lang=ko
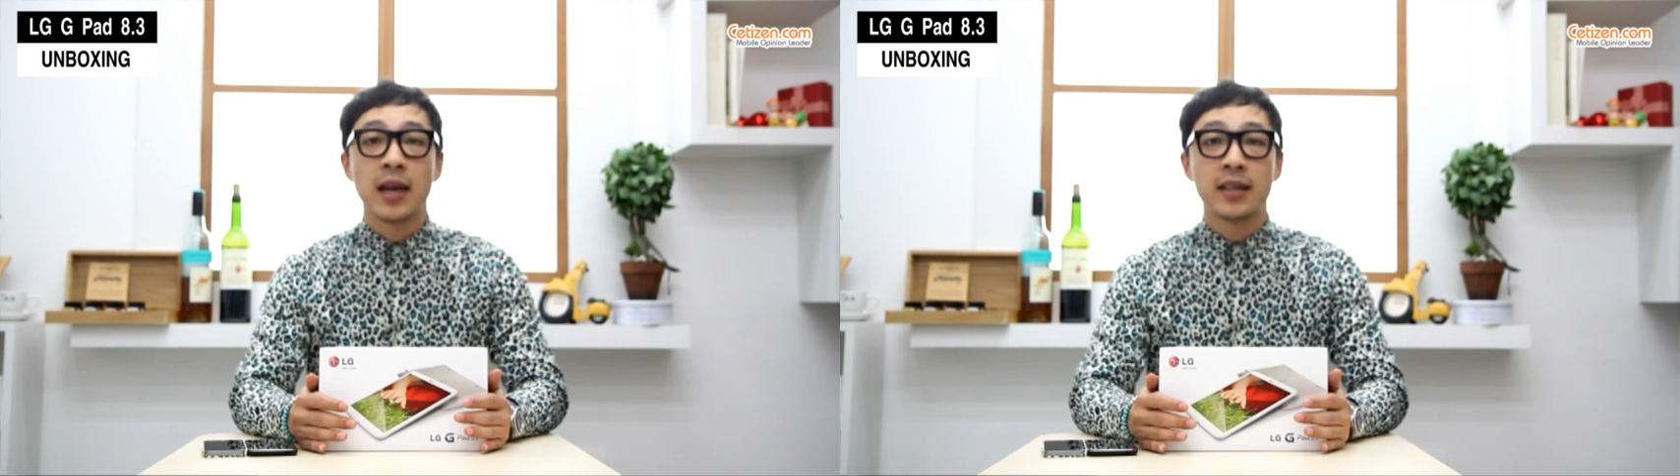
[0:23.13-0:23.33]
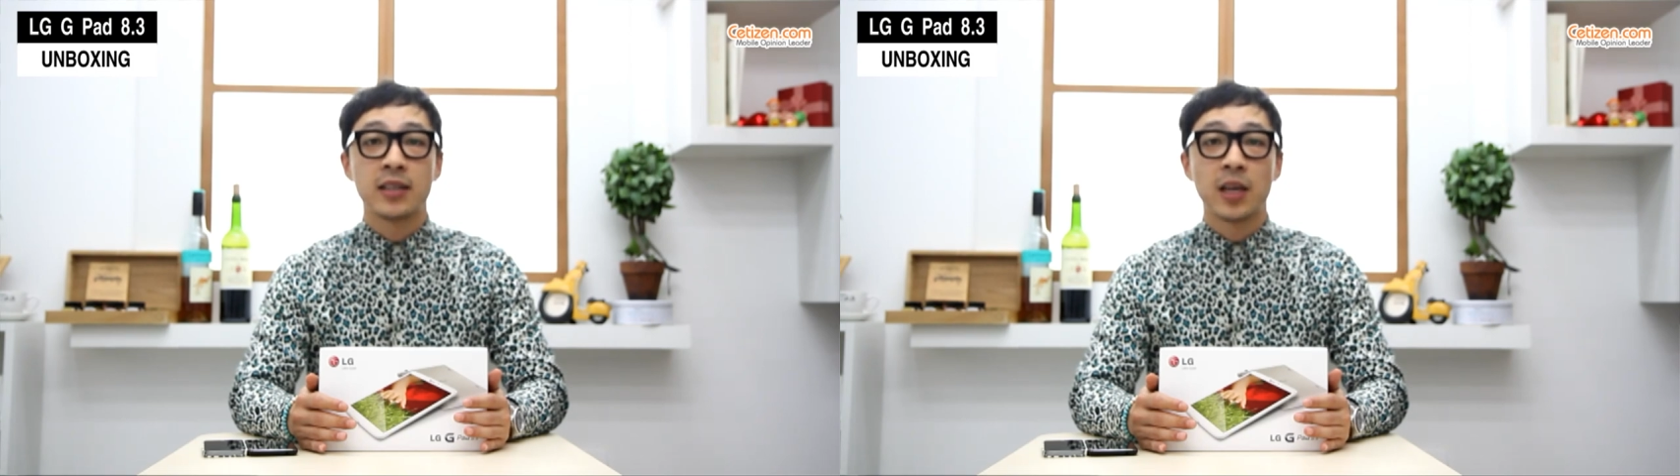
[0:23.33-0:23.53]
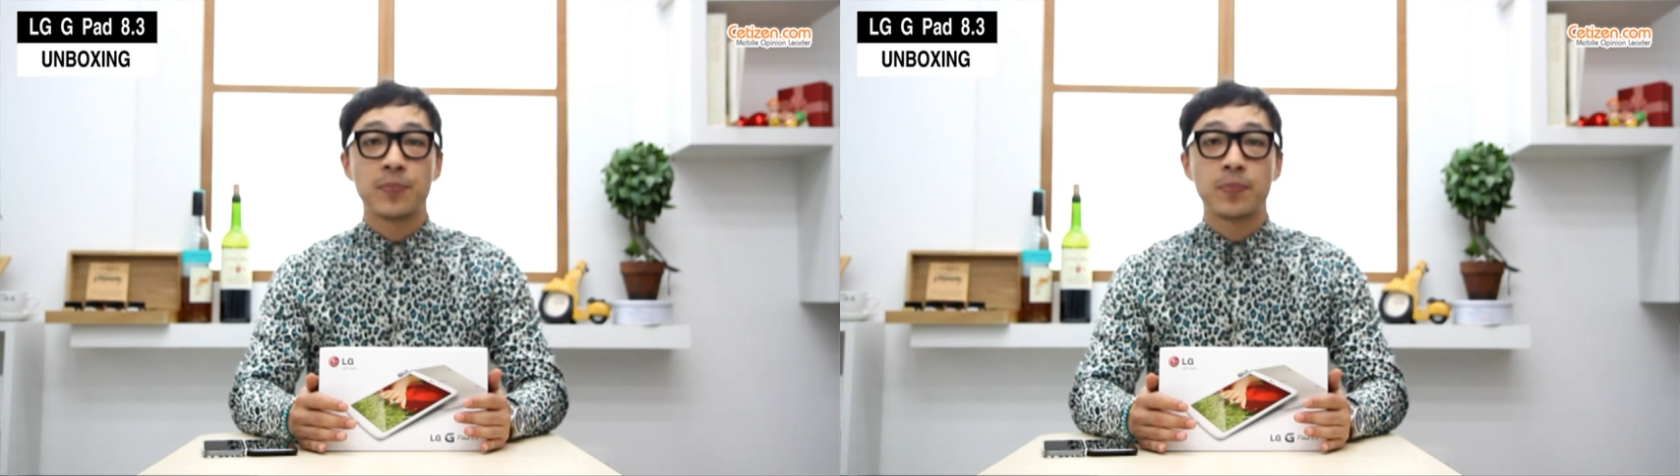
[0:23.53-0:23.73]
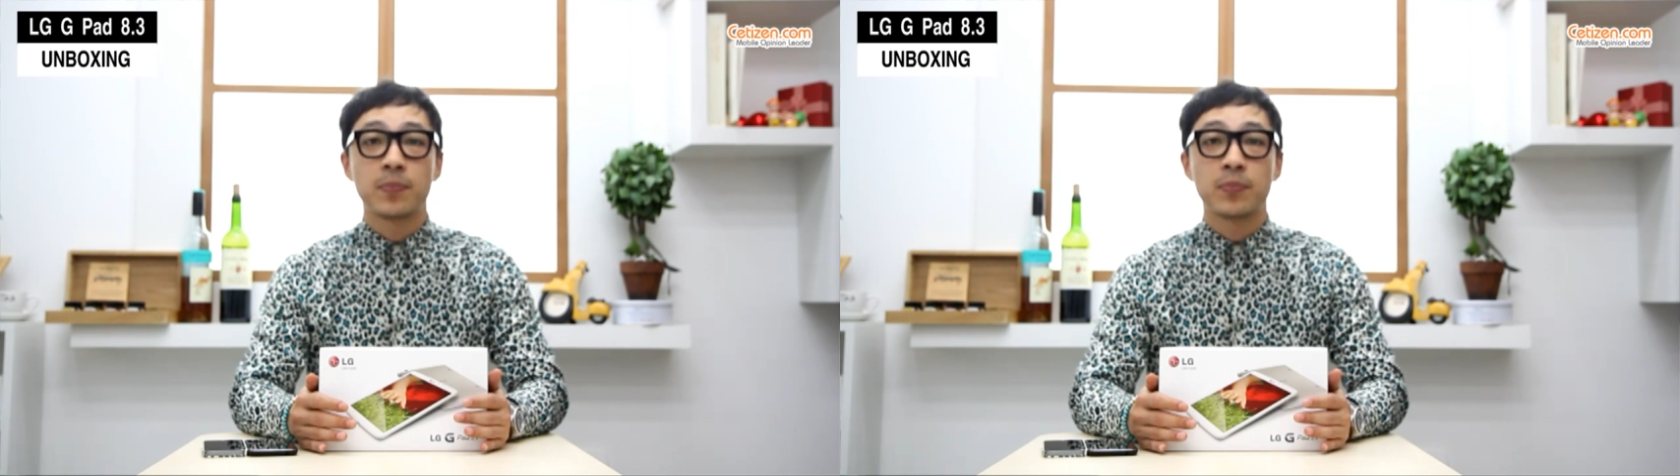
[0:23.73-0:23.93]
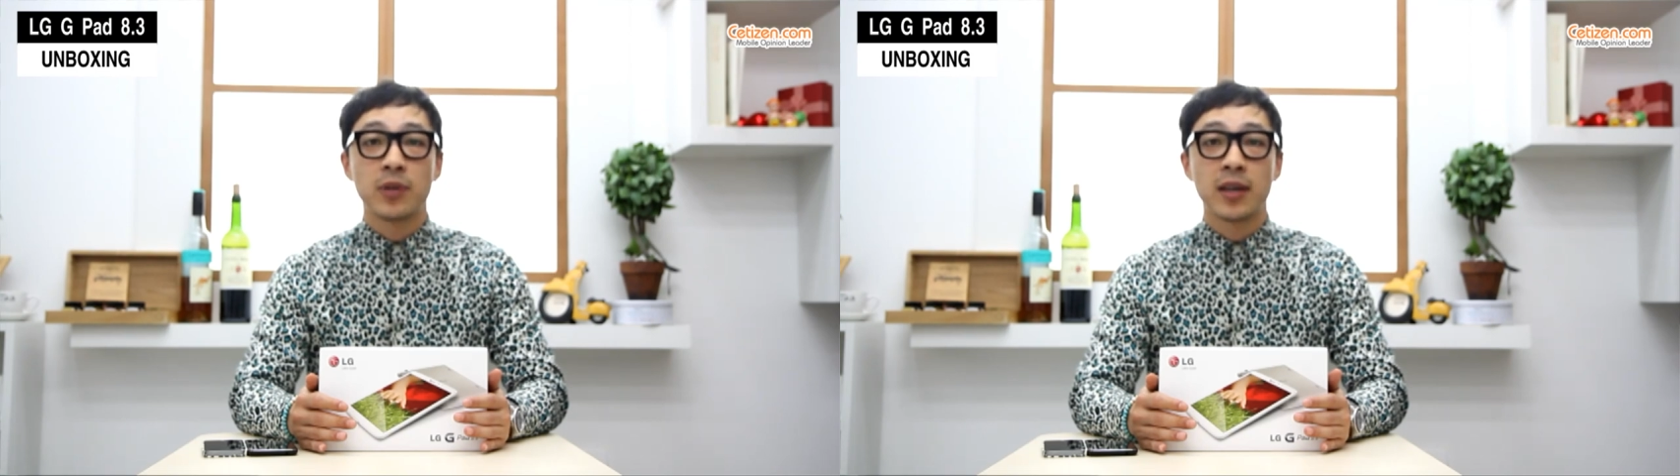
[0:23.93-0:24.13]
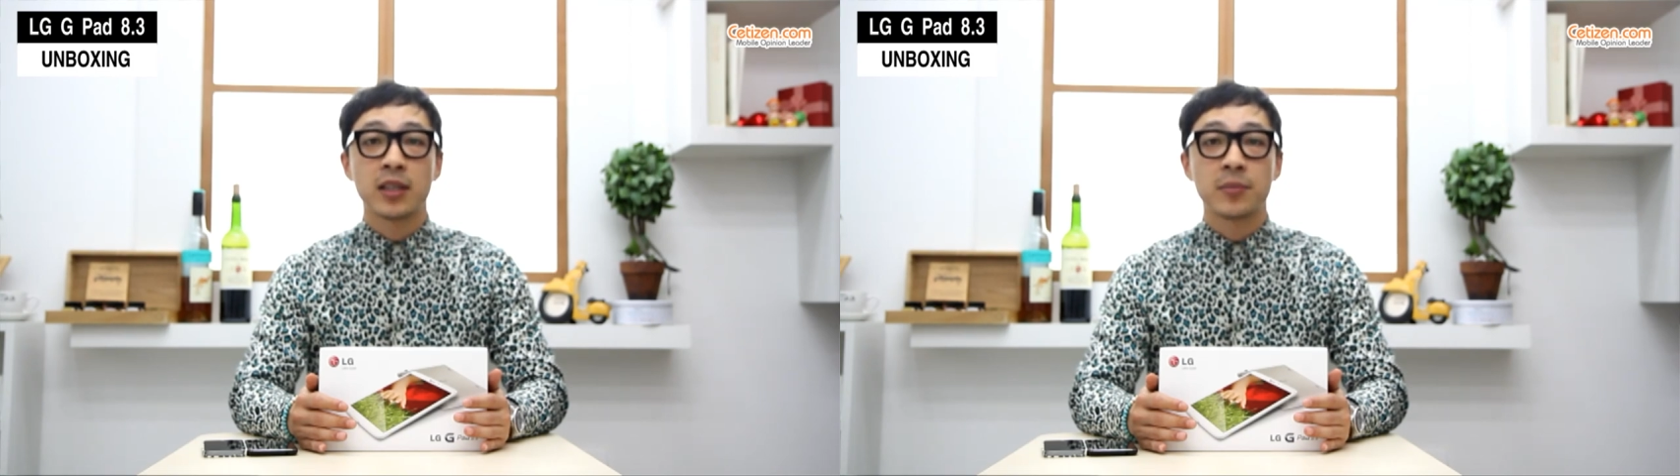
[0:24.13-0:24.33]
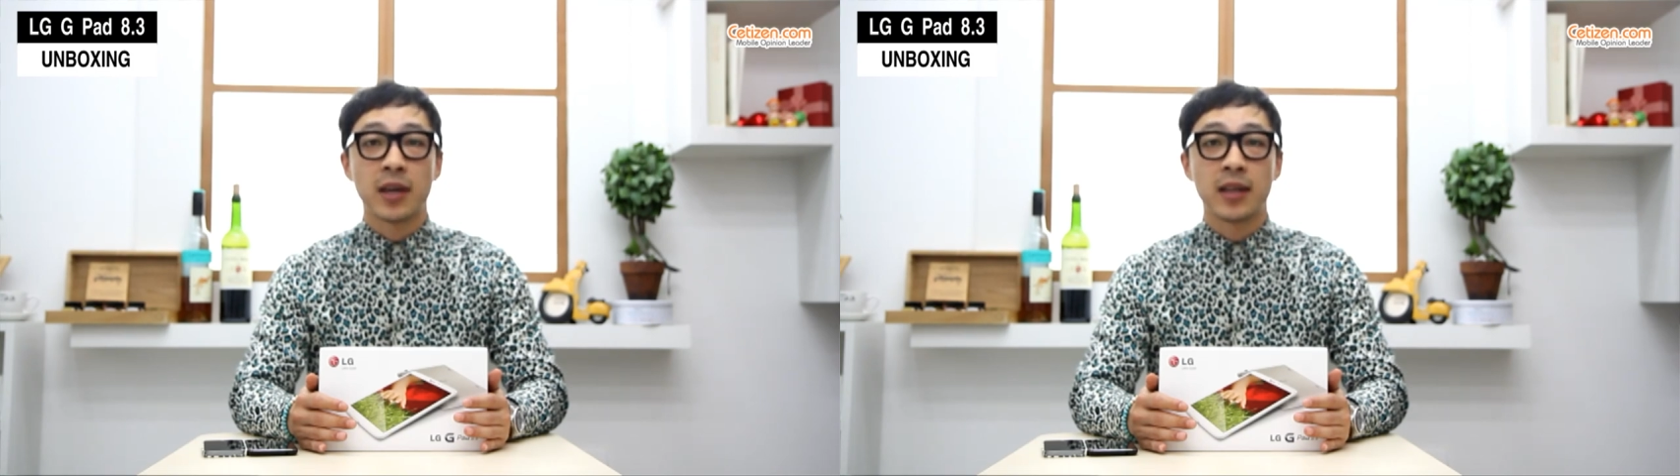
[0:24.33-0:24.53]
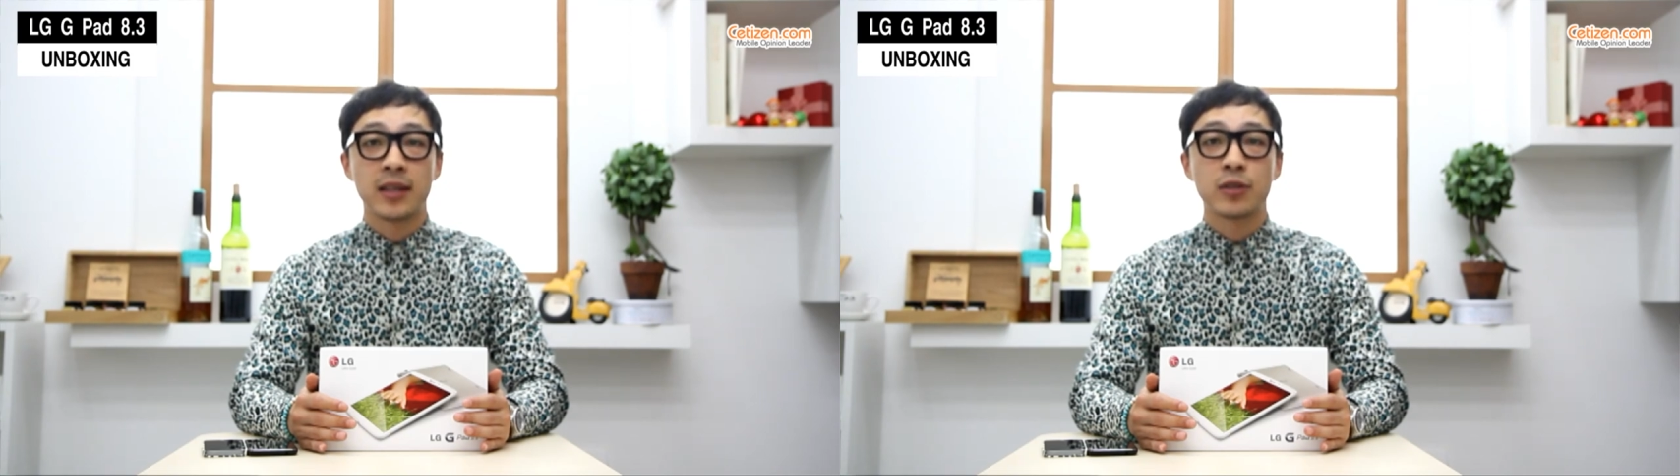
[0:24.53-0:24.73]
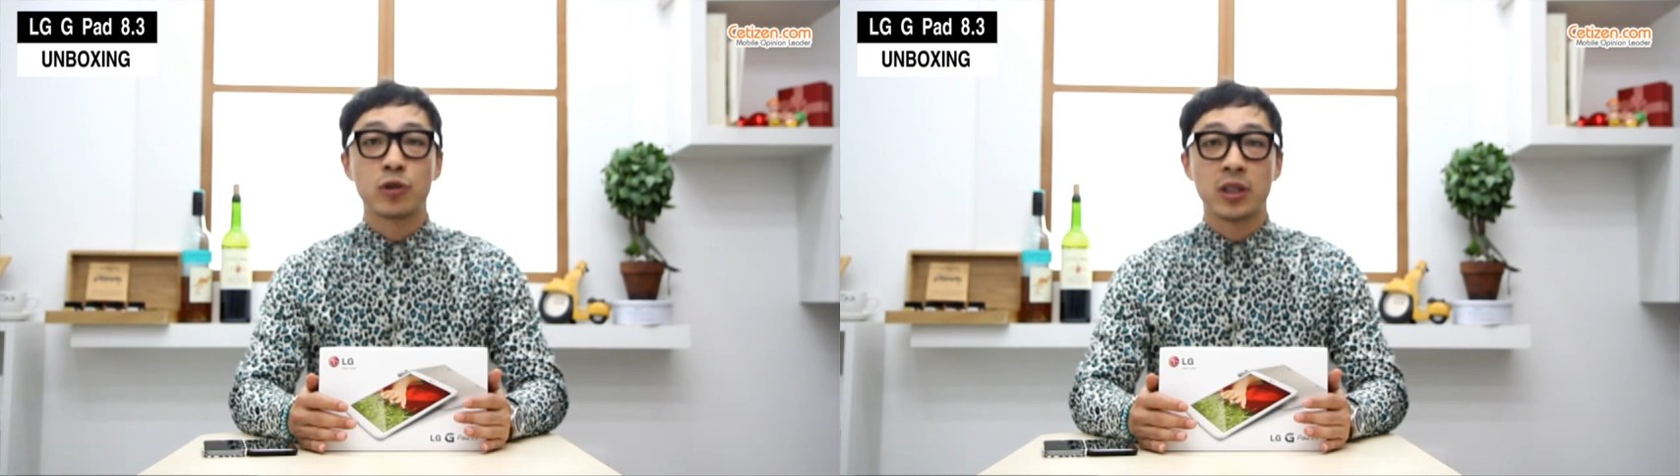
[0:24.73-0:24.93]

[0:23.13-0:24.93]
LG의 플래그십 라인인